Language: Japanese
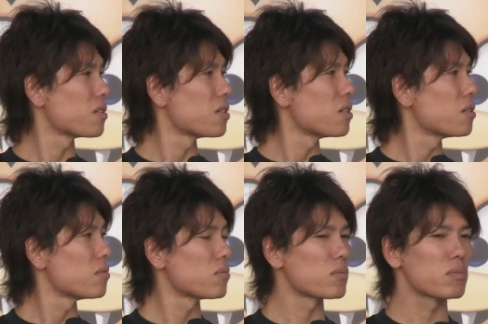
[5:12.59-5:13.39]
5号
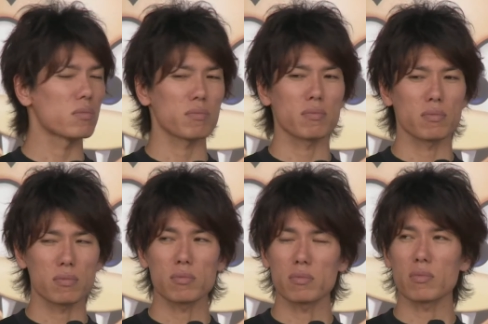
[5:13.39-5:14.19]
艇なんですけれど
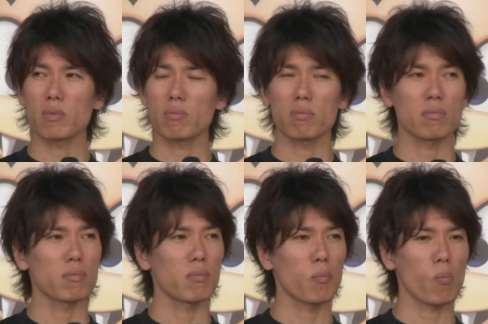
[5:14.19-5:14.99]
もレースは
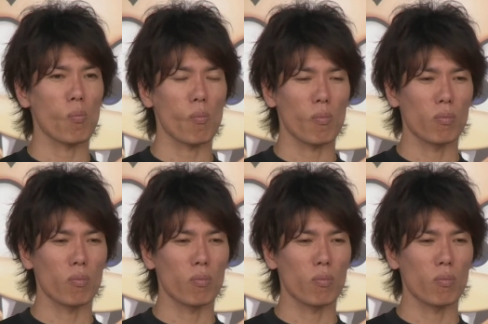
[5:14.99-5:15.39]
どんなふうに